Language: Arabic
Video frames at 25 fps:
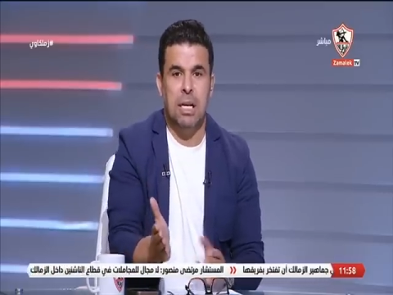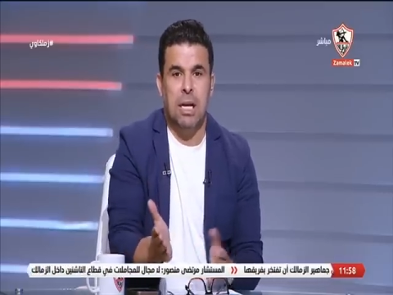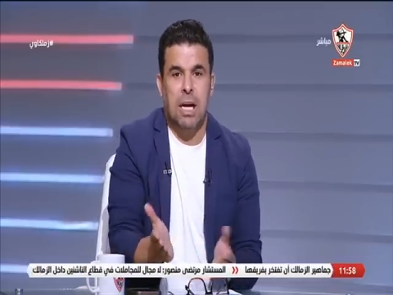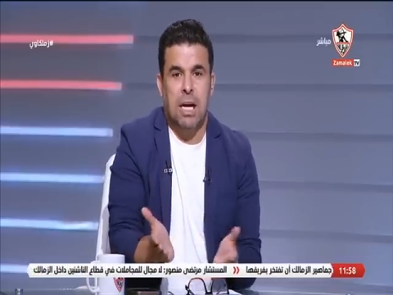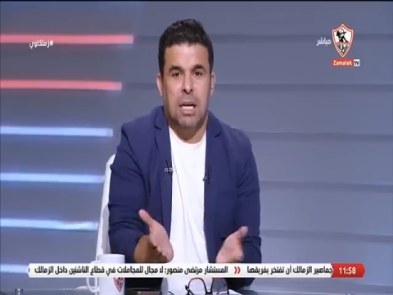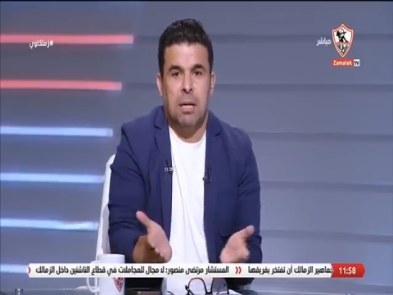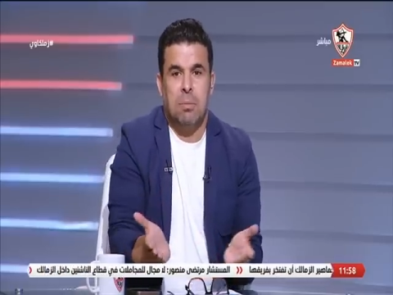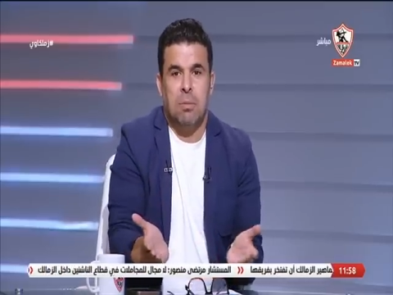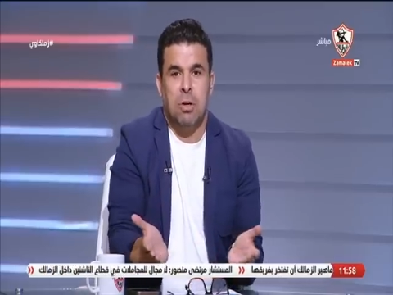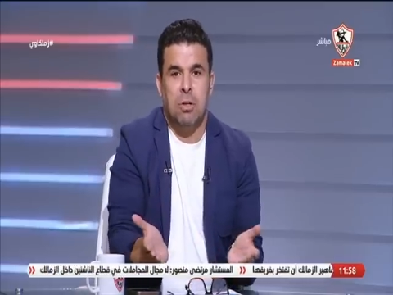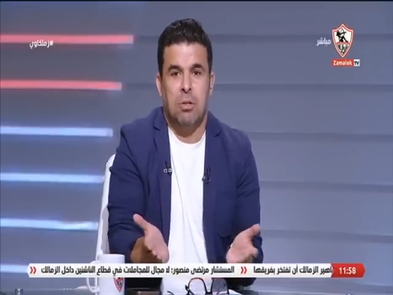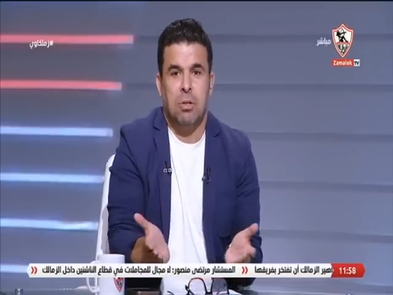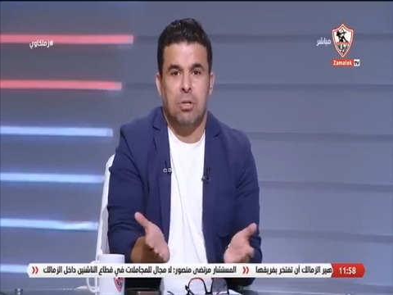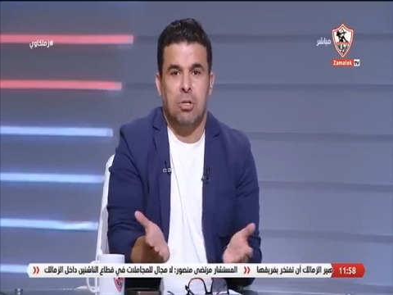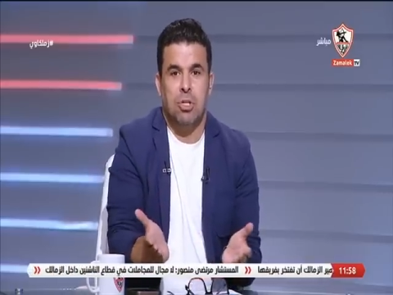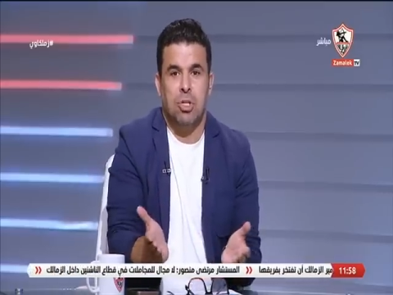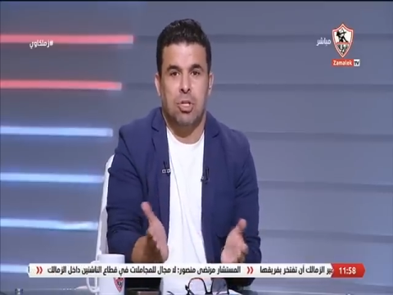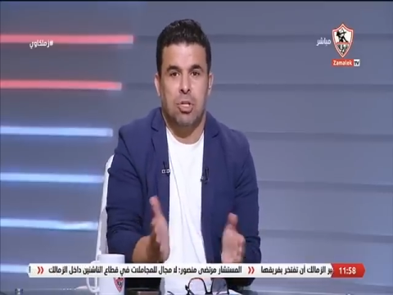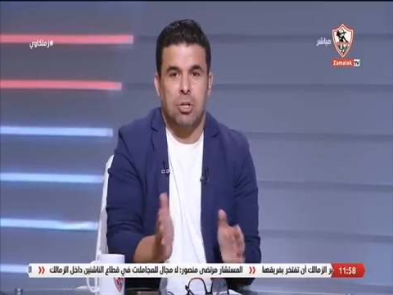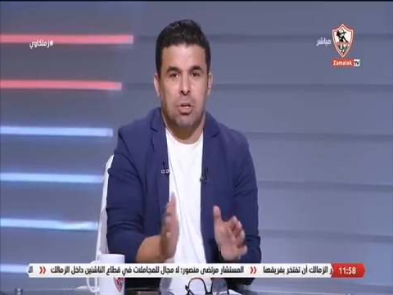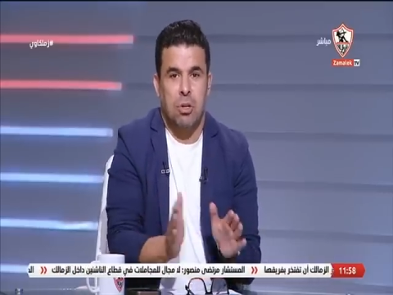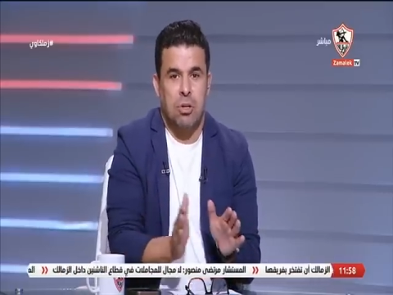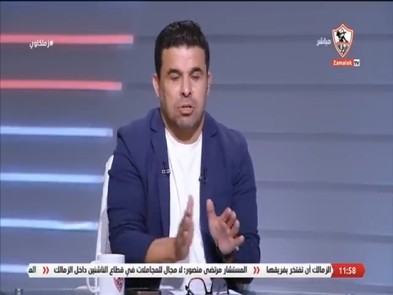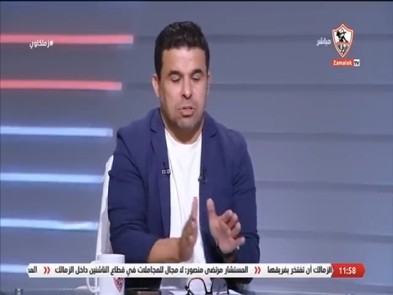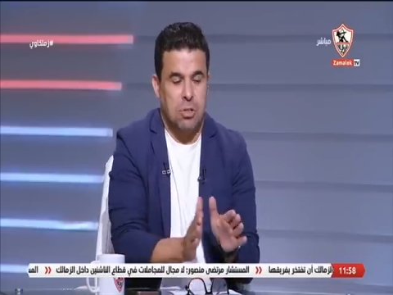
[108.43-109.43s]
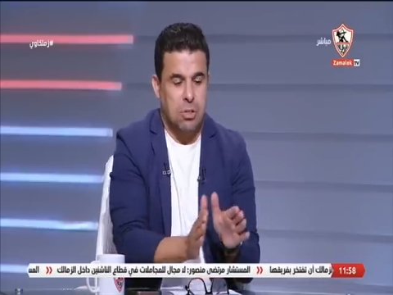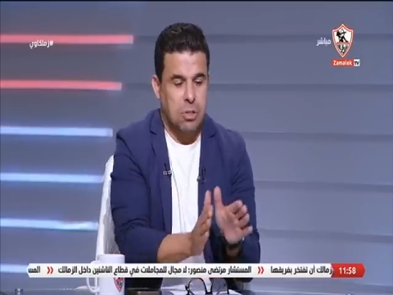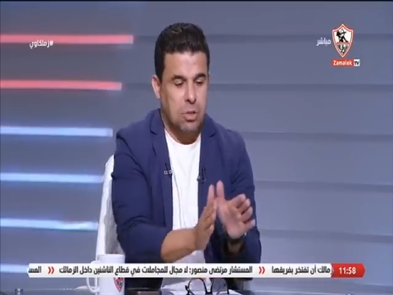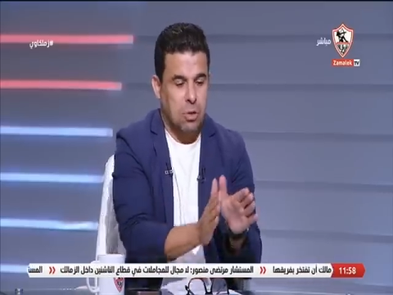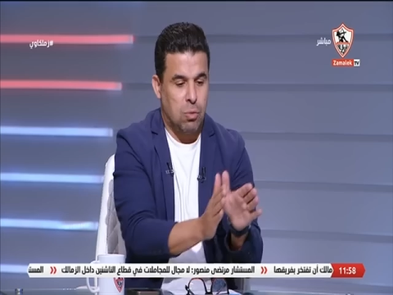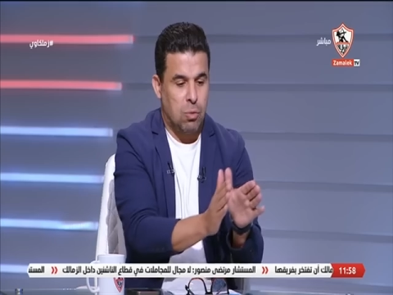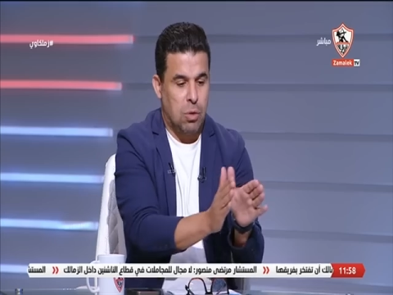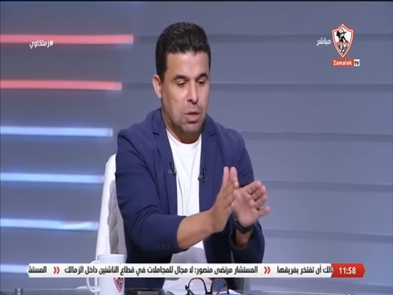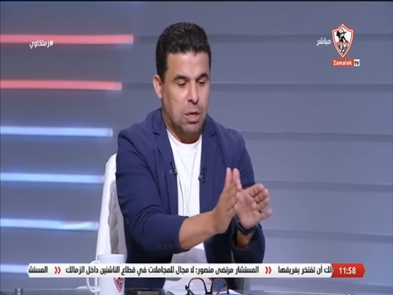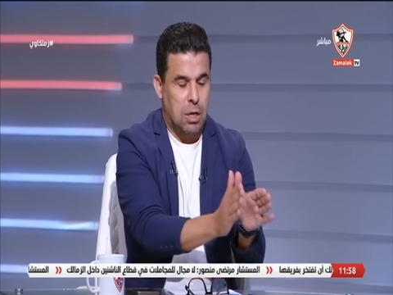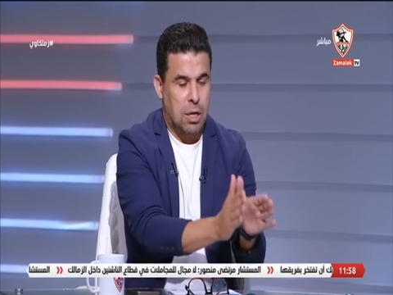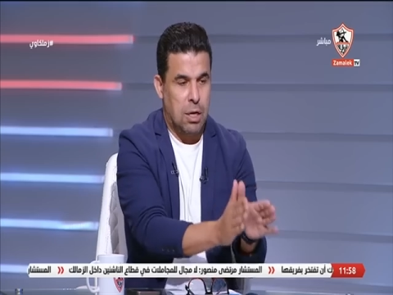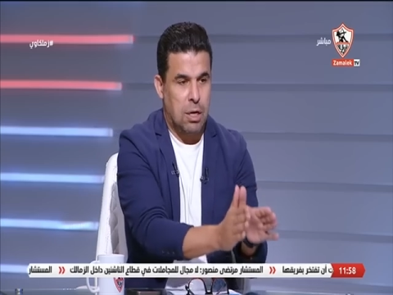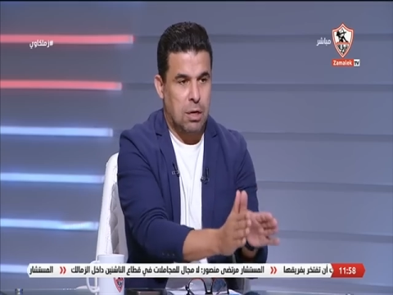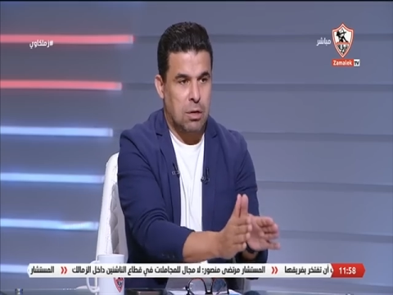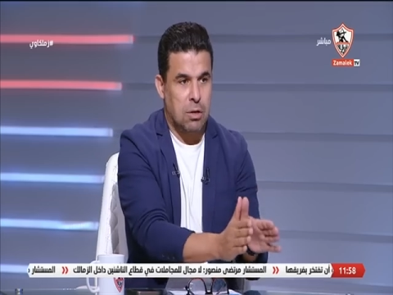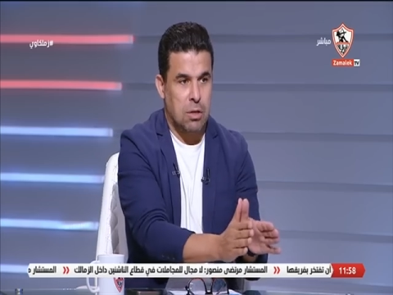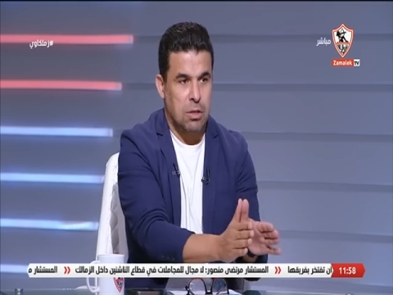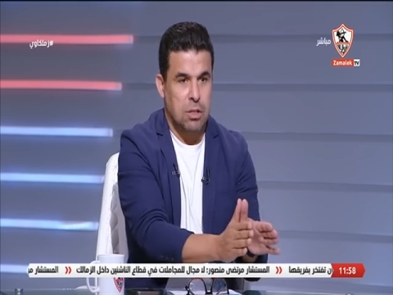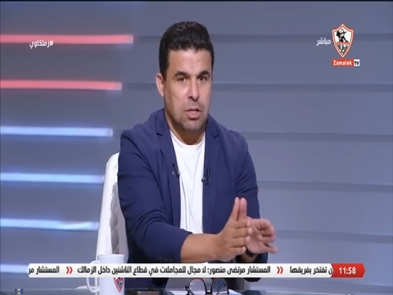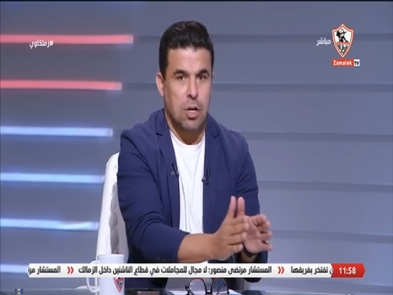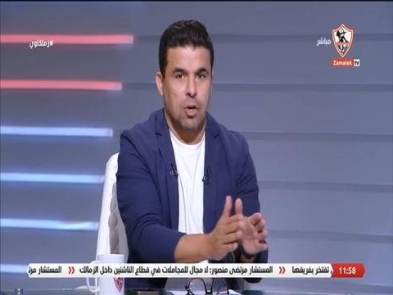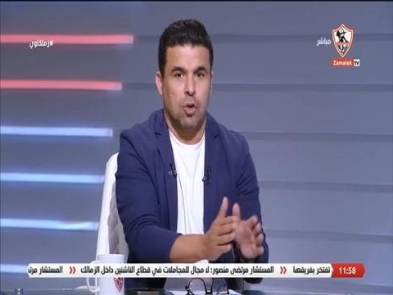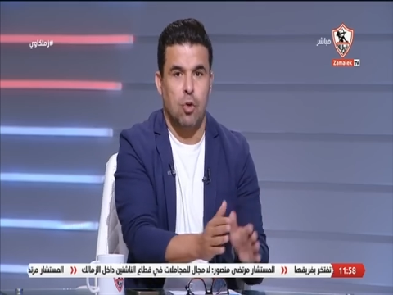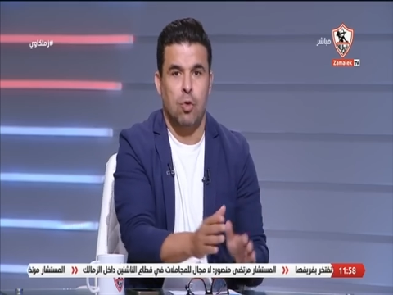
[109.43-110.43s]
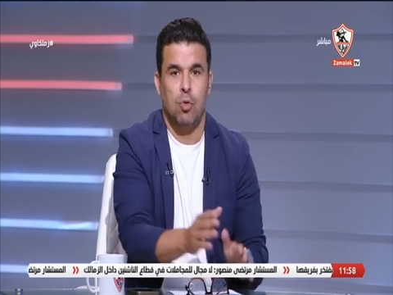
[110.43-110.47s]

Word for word: انا ما اقدرش خلاص هو القصه